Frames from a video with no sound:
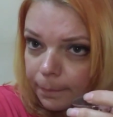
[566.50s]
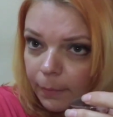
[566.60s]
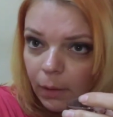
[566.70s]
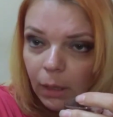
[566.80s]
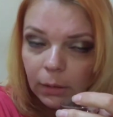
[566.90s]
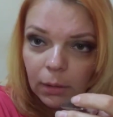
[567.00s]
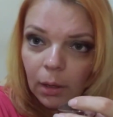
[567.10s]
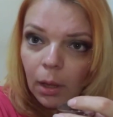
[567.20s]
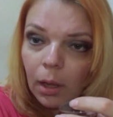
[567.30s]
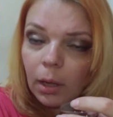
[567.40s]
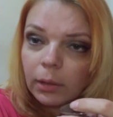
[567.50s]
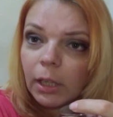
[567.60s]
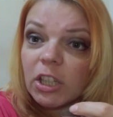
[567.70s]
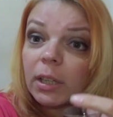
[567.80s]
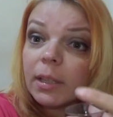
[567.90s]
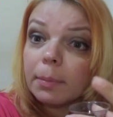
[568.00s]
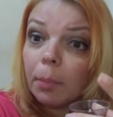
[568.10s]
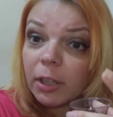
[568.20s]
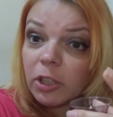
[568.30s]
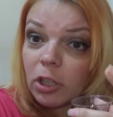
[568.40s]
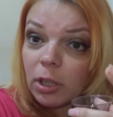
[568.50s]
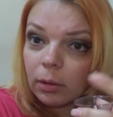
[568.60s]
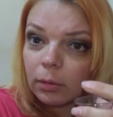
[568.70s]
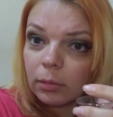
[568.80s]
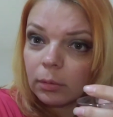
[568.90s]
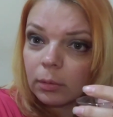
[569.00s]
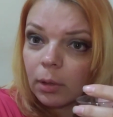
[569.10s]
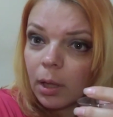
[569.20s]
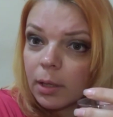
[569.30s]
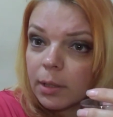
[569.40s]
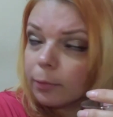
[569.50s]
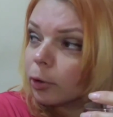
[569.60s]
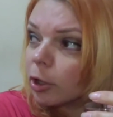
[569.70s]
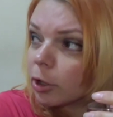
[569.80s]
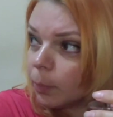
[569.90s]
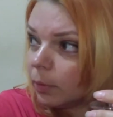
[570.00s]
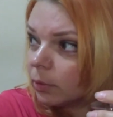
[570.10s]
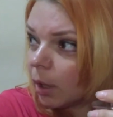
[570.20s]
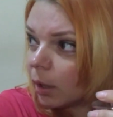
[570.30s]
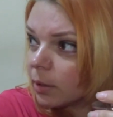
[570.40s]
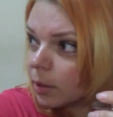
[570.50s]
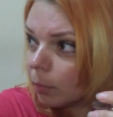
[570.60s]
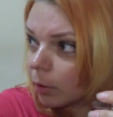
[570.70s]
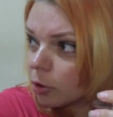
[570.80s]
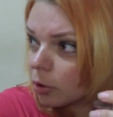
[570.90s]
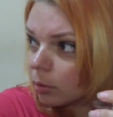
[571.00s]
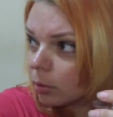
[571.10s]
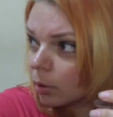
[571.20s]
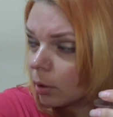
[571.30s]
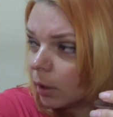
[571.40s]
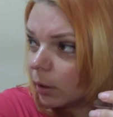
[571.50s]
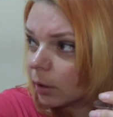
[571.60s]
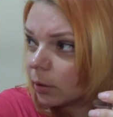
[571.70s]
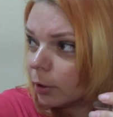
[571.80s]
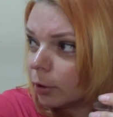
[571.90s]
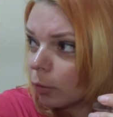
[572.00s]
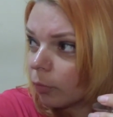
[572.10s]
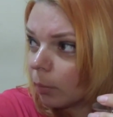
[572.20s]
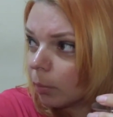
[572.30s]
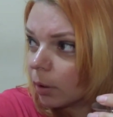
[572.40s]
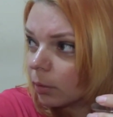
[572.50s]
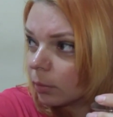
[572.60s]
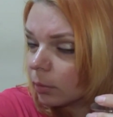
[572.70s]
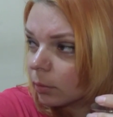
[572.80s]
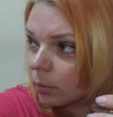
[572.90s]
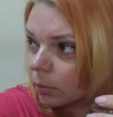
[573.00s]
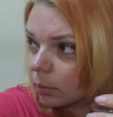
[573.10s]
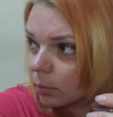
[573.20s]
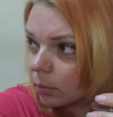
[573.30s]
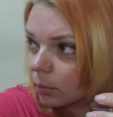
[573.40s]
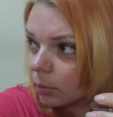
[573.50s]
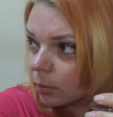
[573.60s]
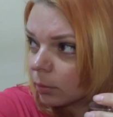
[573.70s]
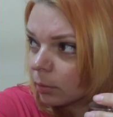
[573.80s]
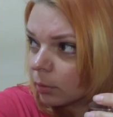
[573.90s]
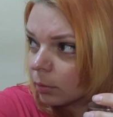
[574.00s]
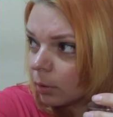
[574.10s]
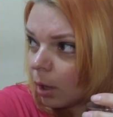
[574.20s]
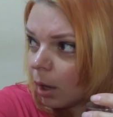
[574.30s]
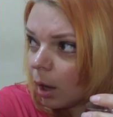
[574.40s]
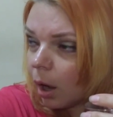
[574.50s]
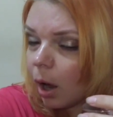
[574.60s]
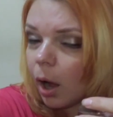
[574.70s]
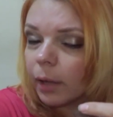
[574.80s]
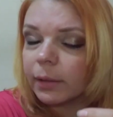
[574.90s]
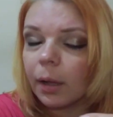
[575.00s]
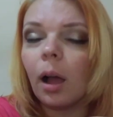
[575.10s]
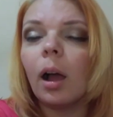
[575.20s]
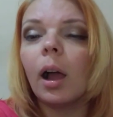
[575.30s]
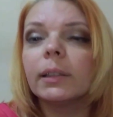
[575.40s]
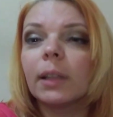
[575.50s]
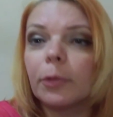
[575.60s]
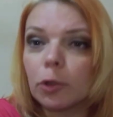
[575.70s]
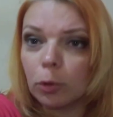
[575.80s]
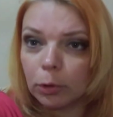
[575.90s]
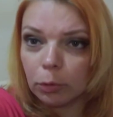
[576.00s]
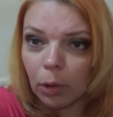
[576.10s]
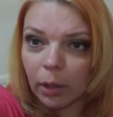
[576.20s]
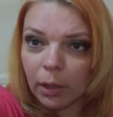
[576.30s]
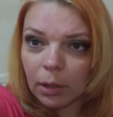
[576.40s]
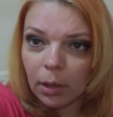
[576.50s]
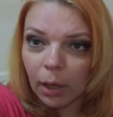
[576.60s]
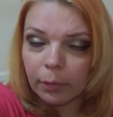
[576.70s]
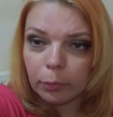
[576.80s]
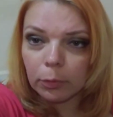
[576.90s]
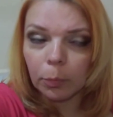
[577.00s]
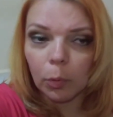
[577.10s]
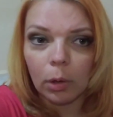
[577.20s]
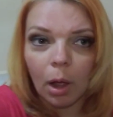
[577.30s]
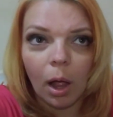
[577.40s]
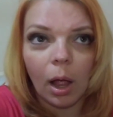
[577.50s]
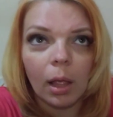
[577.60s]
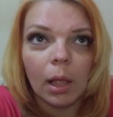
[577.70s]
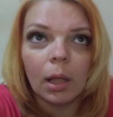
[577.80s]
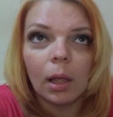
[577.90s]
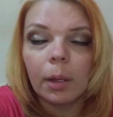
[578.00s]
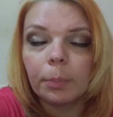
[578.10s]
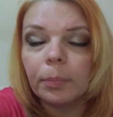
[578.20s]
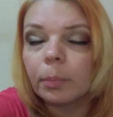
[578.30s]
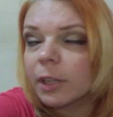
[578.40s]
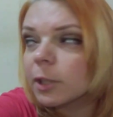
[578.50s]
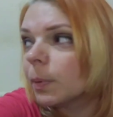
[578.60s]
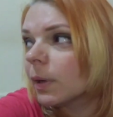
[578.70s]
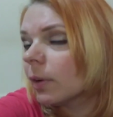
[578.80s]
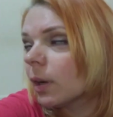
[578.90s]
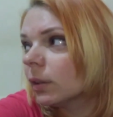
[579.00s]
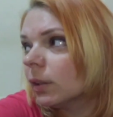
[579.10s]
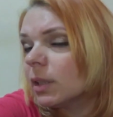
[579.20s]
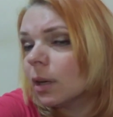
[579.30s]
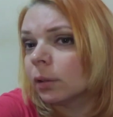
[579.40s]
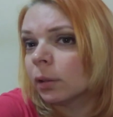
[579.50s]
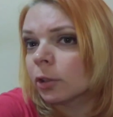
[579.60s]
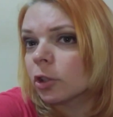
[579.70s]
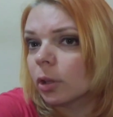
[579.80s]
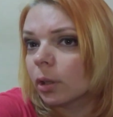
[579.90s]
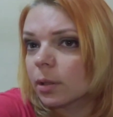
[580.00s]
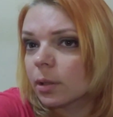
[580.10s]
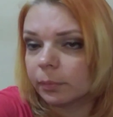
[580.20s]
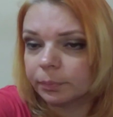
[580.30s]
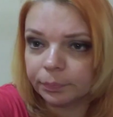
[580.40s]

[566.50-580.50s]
Нет. Начались матчи. Сегодня же был, да, один матч? Или это тренировка была? Ну, а, это, а, это физкультура, они играли в футбол. А матч первый когда, Диана, начинается?